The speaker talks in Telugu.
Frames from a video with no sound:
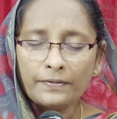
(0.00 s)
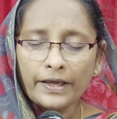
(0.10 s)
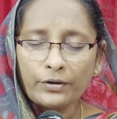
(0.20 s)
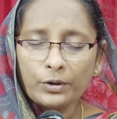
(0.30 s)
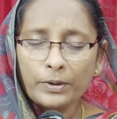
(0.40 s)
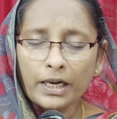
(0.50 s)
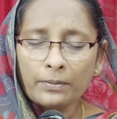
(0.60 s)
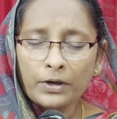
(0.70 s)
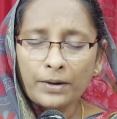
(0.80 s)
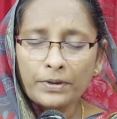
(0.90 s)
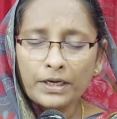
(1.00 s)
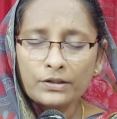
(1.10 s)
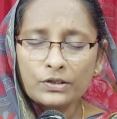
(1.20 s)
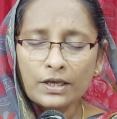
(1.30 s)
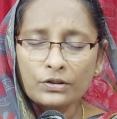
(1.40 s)
దేవుని బిడలంగా మీ
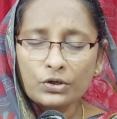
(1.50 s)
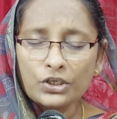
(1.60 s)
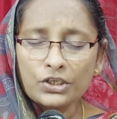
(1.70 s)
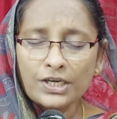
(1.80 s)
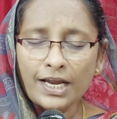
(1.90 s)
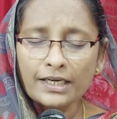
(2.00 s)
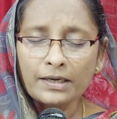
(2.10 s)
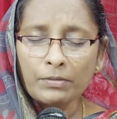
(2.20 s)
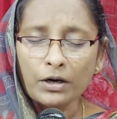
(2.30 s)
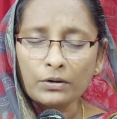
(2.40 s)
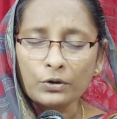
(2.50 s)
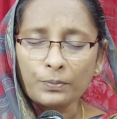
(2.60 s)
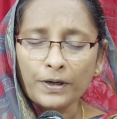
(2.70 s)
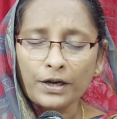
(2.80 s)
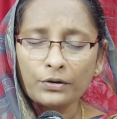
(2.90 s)
అందు సంతోషించడానికి మాకు
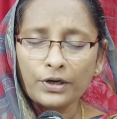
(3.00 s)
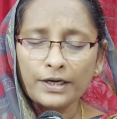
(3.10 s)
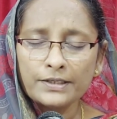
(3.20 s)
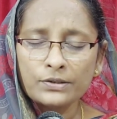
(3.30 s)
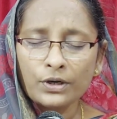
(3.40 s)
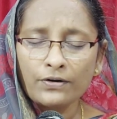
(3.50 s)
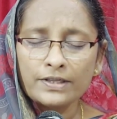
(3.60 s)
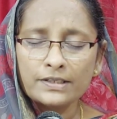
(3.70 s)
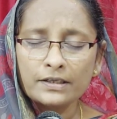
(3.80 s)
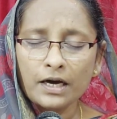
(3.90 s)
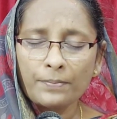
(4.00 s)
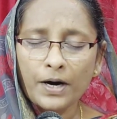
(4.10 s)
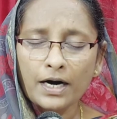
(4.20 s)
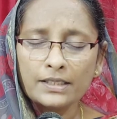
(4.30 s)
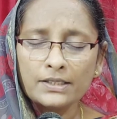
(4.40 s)
కృపను అనుగ్రహిస్తూ రావాల్సిందిగా
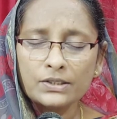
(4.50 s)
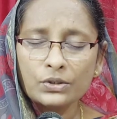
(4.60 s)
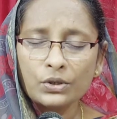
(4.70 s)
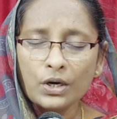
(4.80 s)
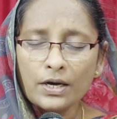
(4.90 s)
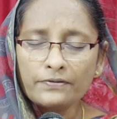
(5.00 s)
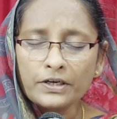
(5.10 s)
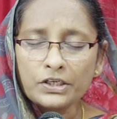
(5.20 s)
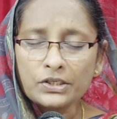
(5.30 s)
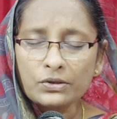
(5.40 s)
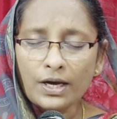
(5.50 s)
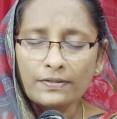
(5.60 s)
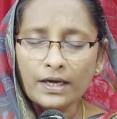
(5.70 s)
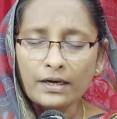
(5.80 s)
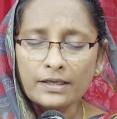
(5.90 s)
ప్రార్థిస్తూ వీక్షిస్తున్న
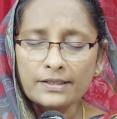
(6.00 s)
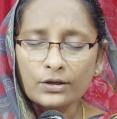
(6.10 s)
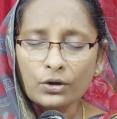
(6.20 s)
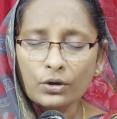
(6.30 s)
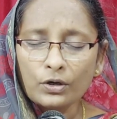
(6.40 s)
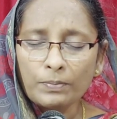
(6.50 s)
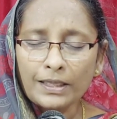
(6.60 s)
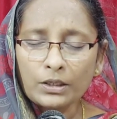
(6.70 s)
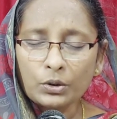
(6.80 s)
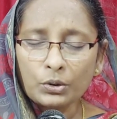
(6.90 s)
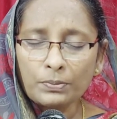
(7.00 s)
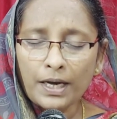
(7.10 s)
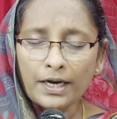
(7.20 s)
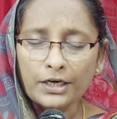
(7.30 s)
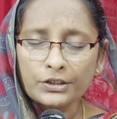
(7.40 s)
అందరినీ సీఎంలోని ప్రతి
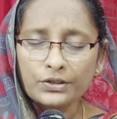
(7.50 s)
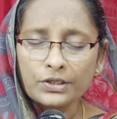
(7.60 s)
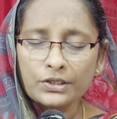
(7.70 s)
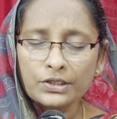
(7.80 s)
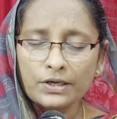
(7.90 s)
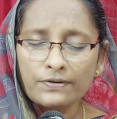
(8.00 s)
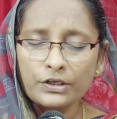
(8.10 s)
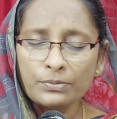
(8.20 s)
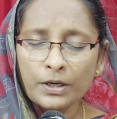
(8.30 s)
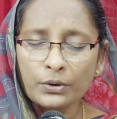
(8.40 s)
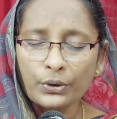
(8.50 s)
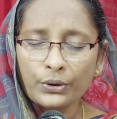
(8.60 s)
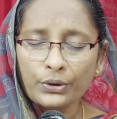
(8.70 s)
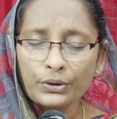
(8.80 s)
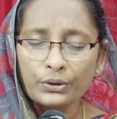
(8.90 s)
కుటుంబాన్ని ఆశీర్వదించి దీవించమని
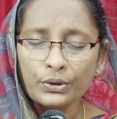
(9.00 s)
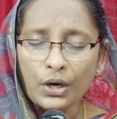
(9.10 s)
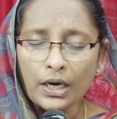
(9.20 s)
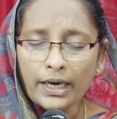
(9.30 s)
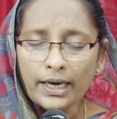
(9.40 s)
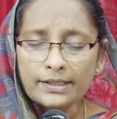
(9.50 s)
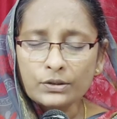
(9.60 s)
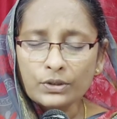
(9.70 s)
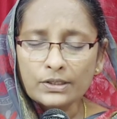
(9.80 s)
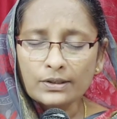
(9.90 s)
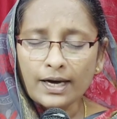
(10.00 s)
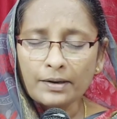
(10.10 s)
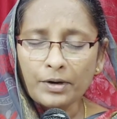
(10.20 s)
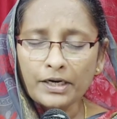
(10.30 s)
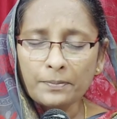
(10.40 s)
కోరుకుంటూ ఏసుక్రీస్తు
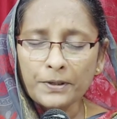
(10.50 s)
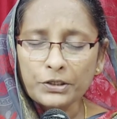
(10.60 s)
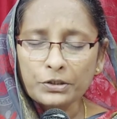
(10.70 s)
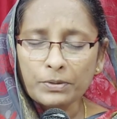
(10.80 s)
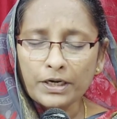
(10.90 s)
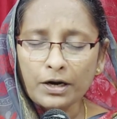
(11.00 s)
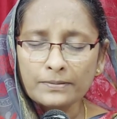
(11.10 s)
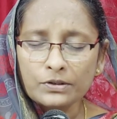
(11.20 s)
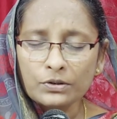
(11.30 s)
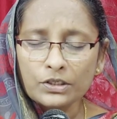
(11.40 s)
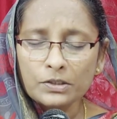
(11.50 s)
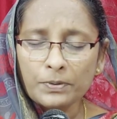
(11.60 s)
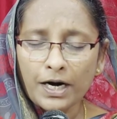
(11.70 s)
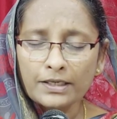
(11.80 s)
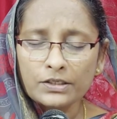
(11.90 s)
ఘనమైన పరిశుద్ధమైన నామస్తుతించి
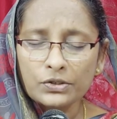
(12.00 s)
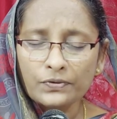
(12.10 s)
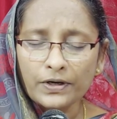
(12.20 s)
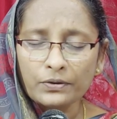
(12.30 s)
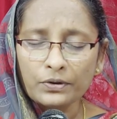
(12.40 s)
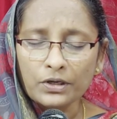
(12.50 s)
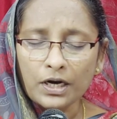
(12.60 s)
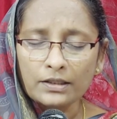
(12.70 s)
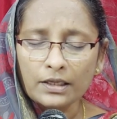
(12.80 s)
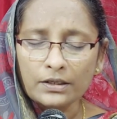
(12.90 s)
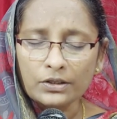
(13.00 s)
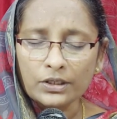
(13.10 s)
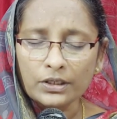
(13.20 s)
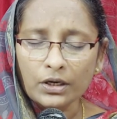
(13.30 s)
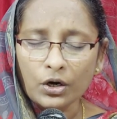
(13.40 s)
ప్రార్థించి వేడుకుంటున్నాను
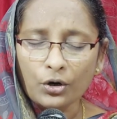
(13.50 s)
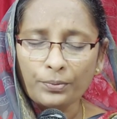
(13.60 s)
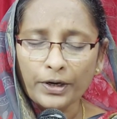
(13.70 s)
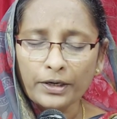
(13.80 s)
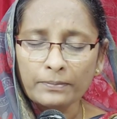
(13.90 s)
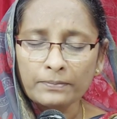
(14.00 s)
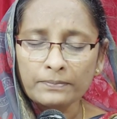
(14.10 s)
తండ్రి ఓమెన్